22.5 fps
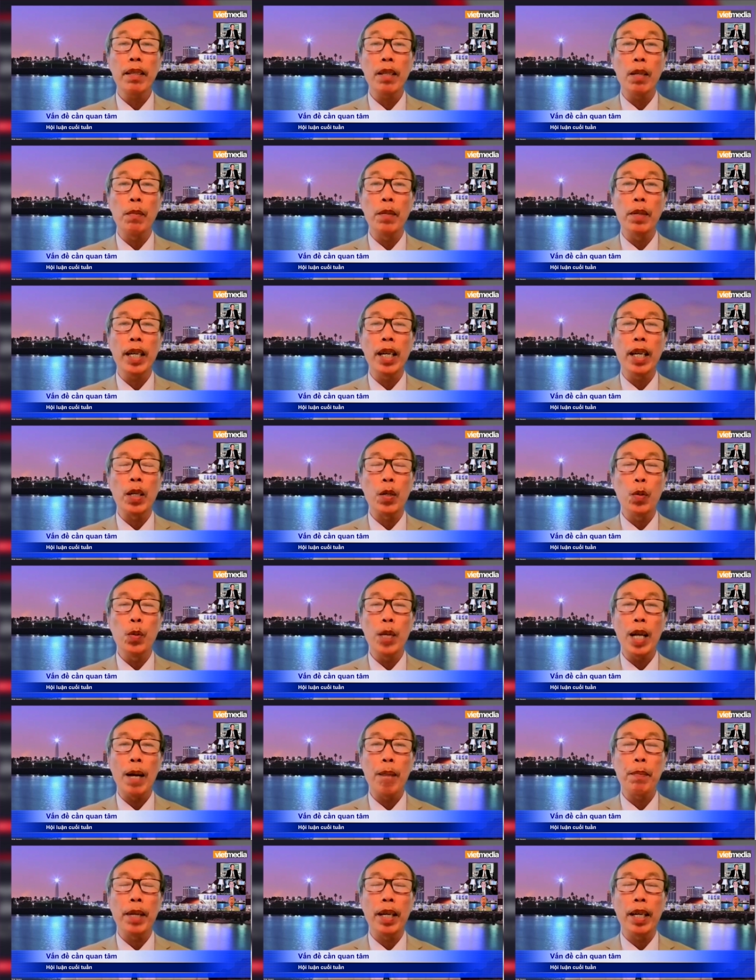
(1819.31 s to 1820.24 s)
trong những ngày
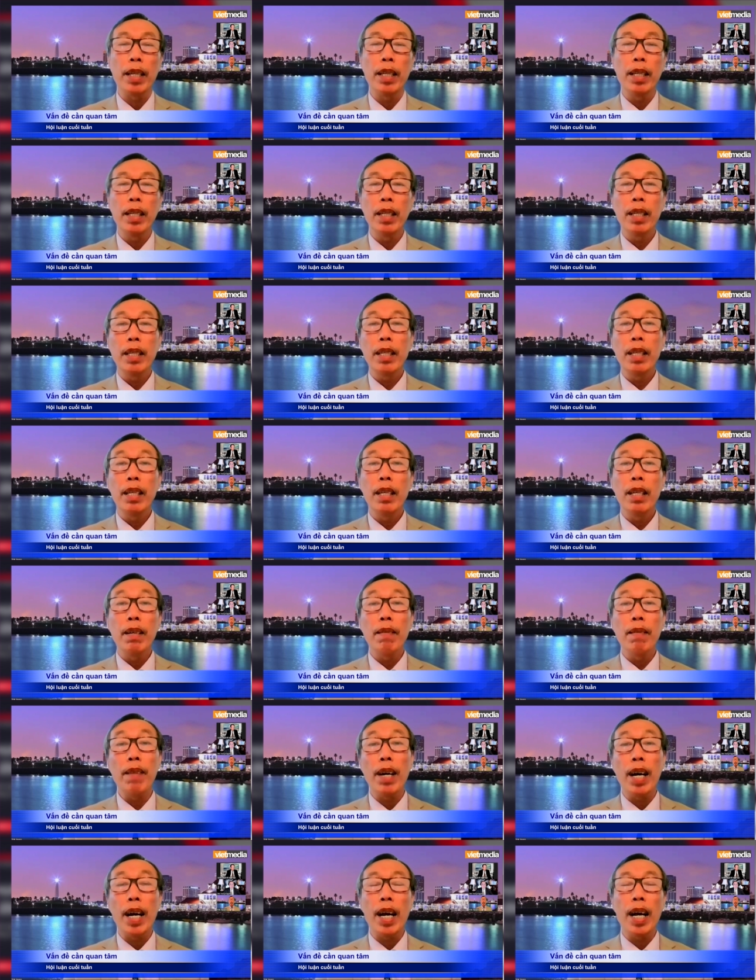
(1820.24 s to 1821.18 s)
cuối năm này
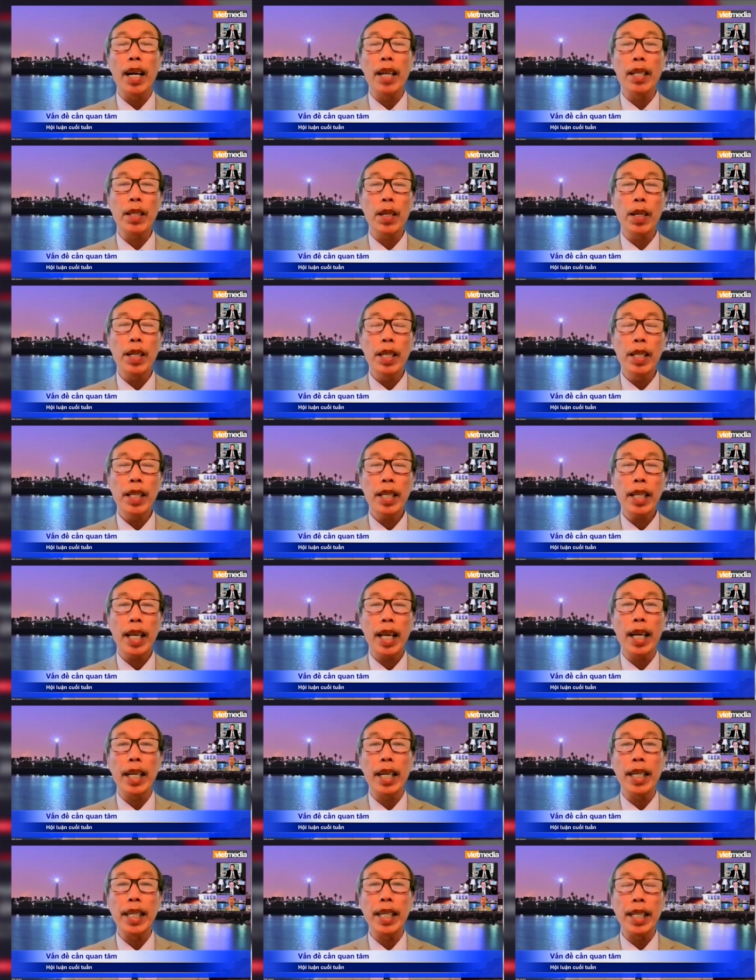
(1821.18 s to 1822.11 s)
và cho đến
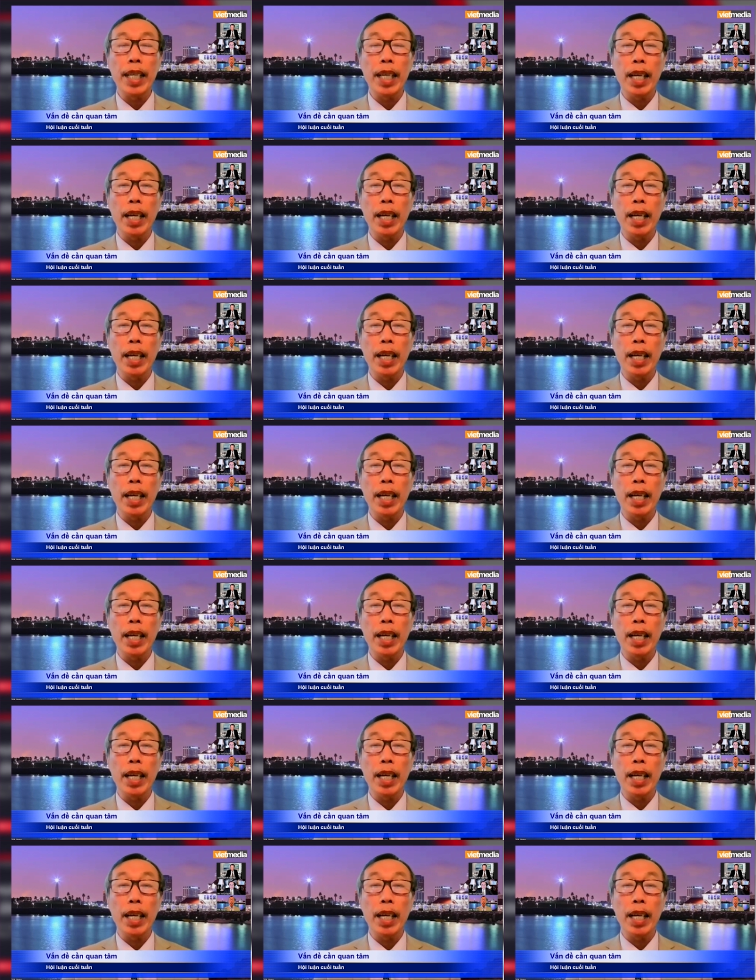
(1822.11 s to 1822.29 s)
ngày